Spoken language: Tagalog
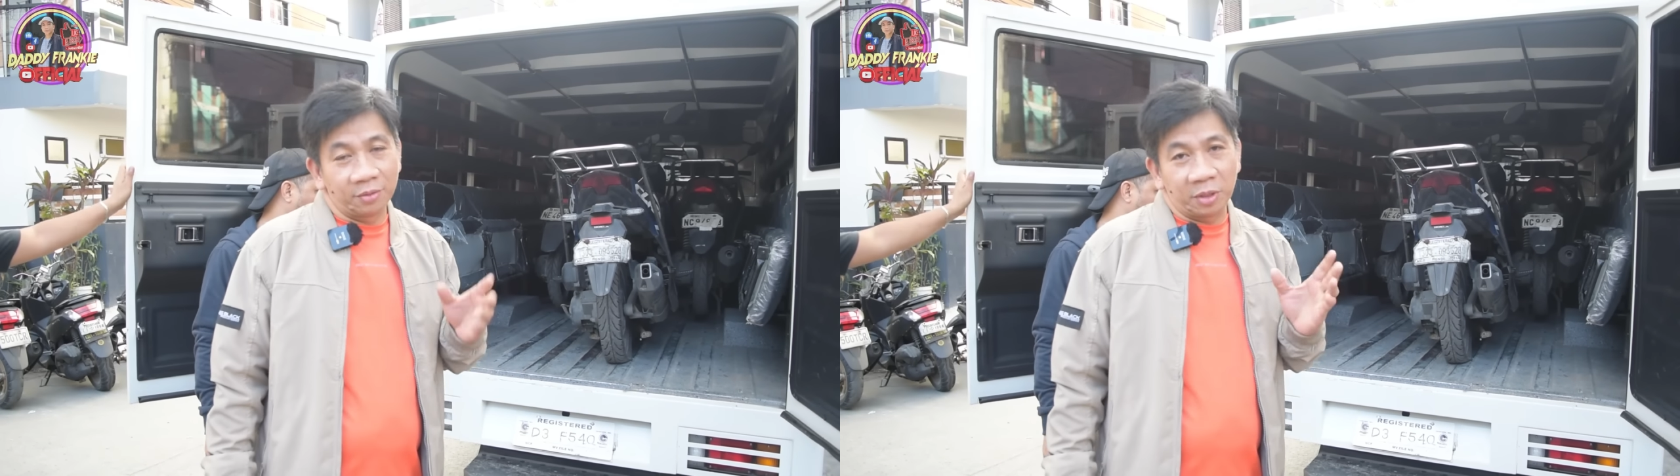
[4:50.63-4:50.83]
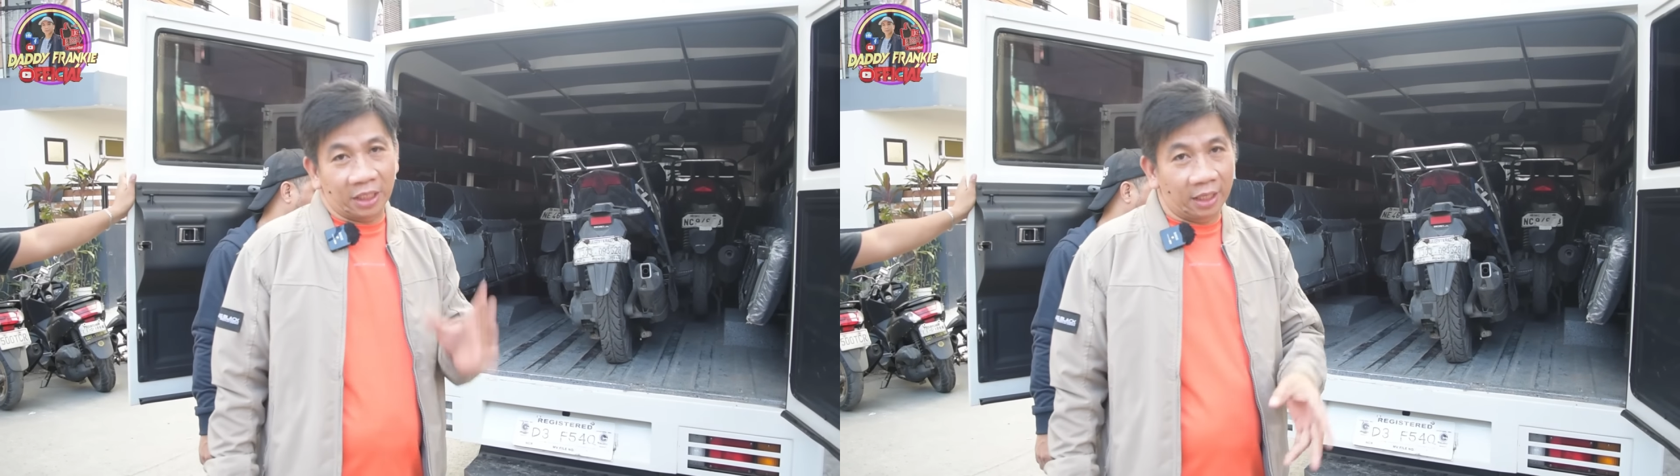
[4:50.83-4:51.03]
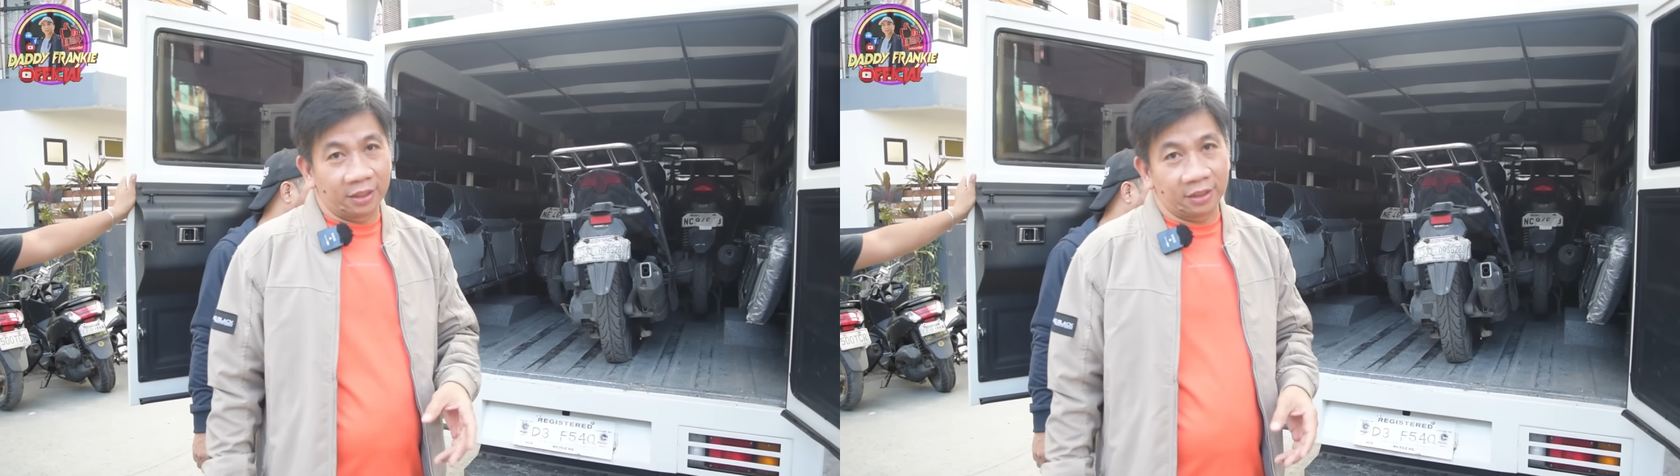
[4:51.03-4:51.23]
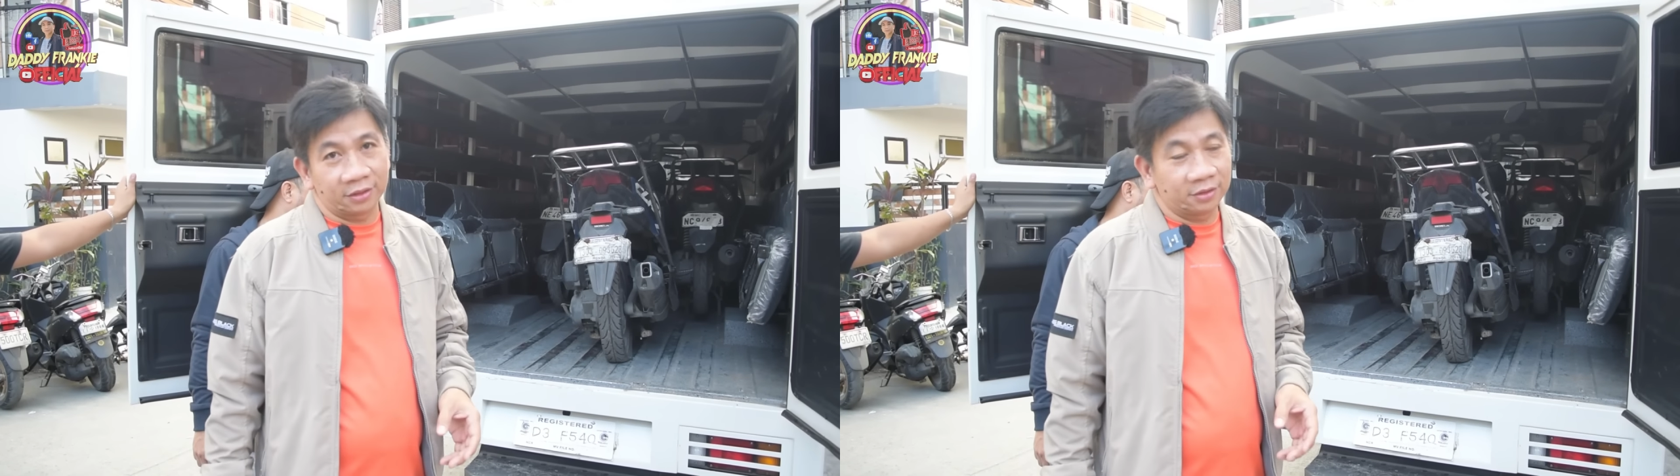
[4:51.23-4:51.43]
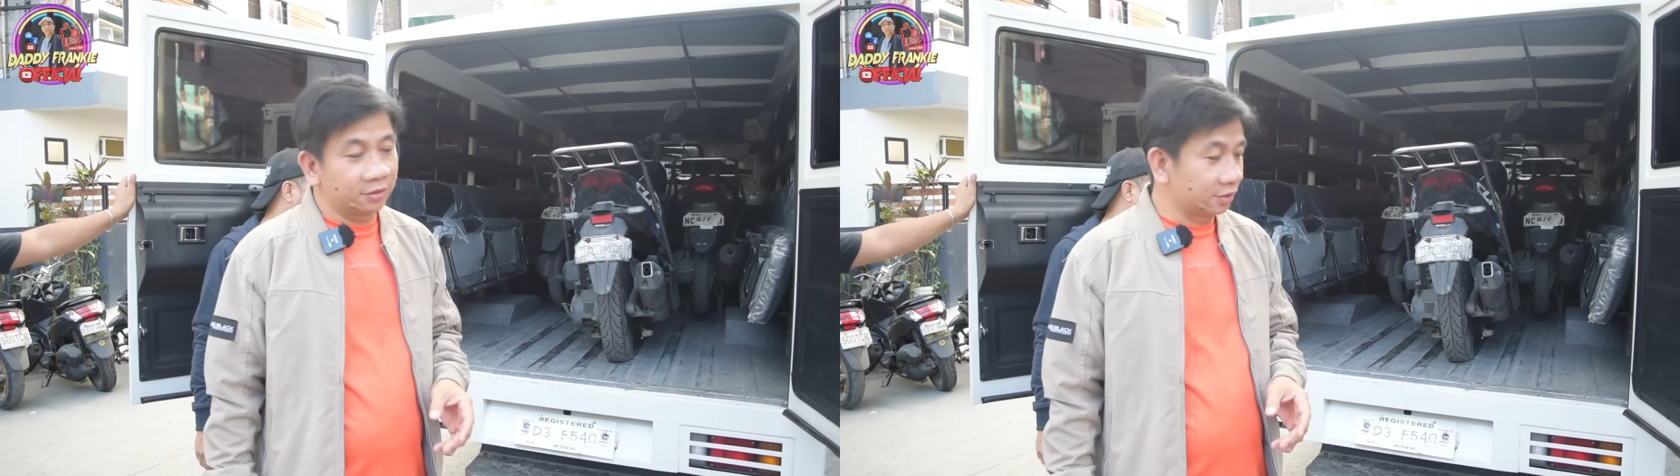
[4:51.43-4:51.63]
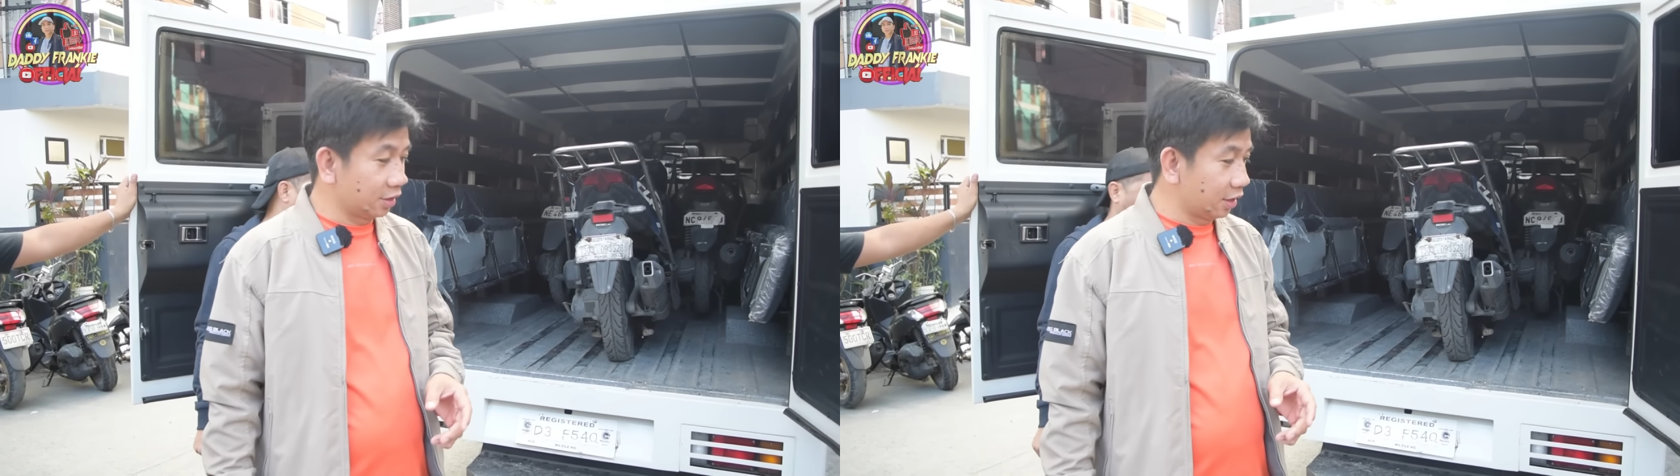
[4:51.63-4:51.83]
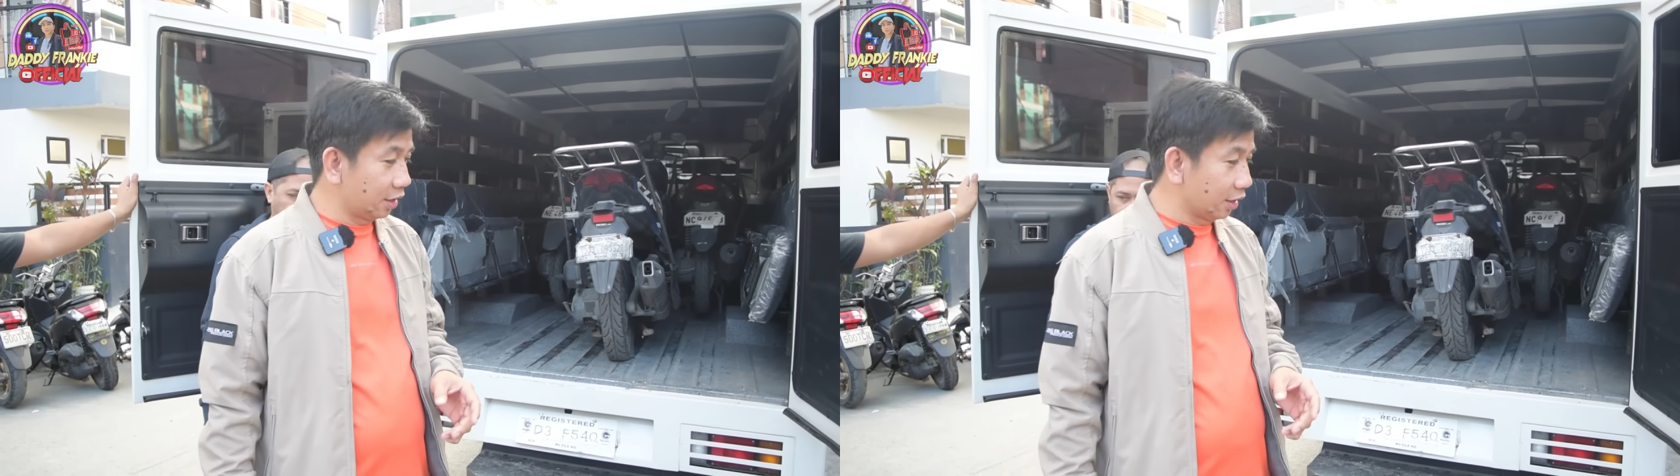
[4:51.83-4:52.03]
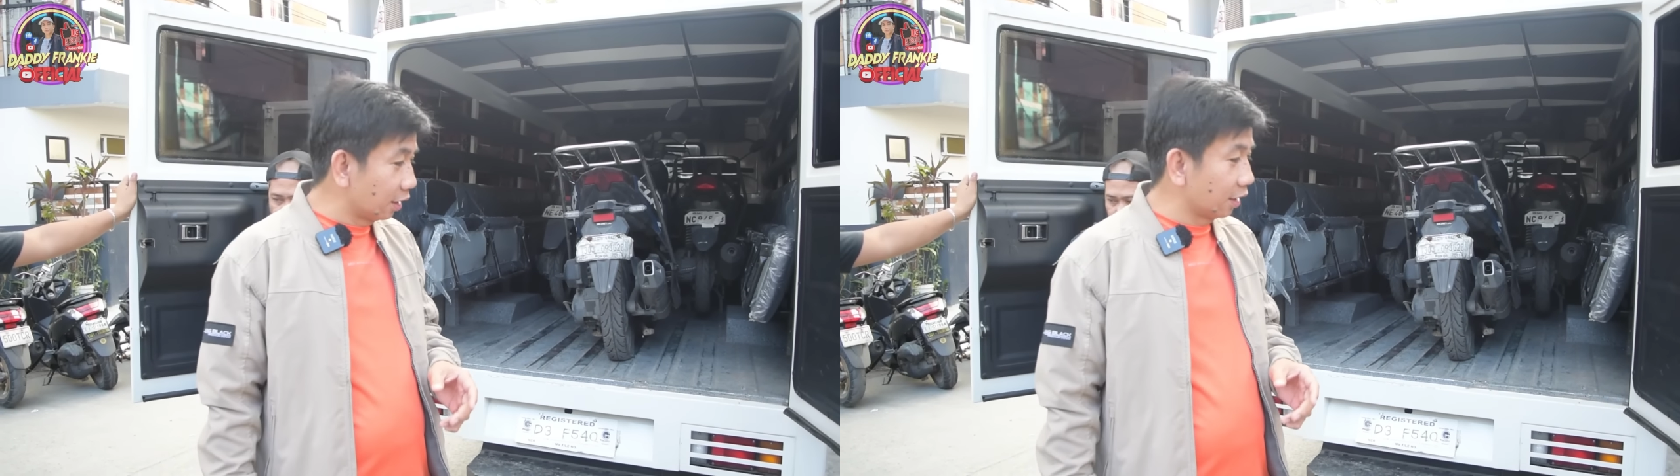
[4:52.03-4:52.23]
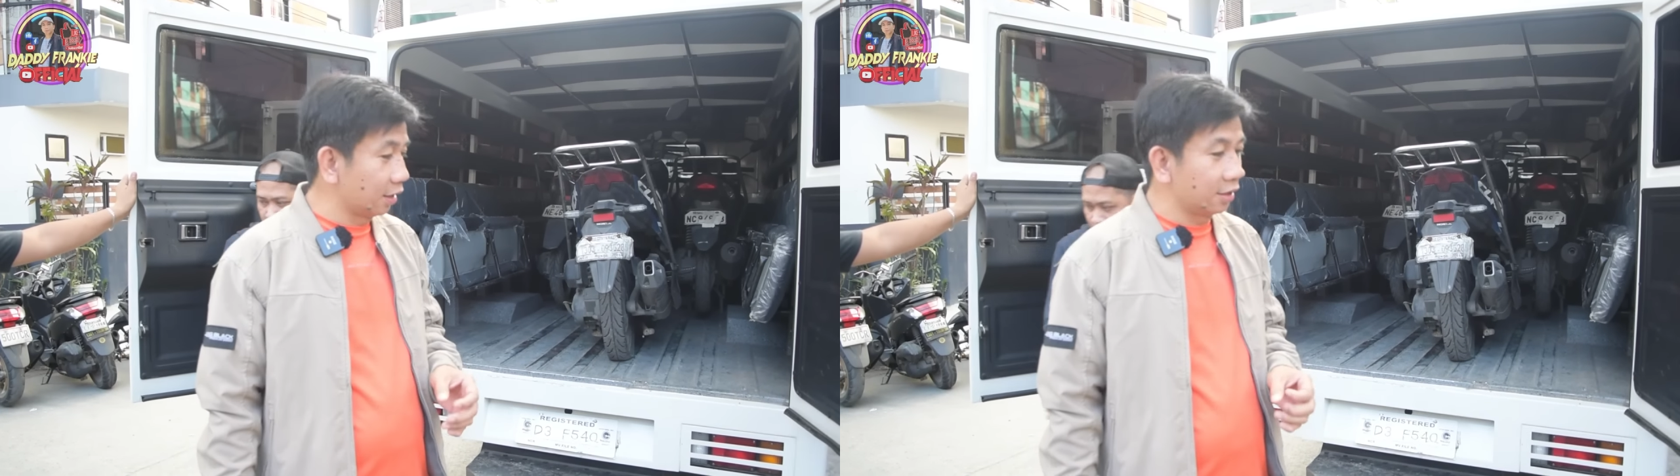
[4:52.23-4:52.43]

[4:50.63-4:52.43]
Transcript: Mechanic si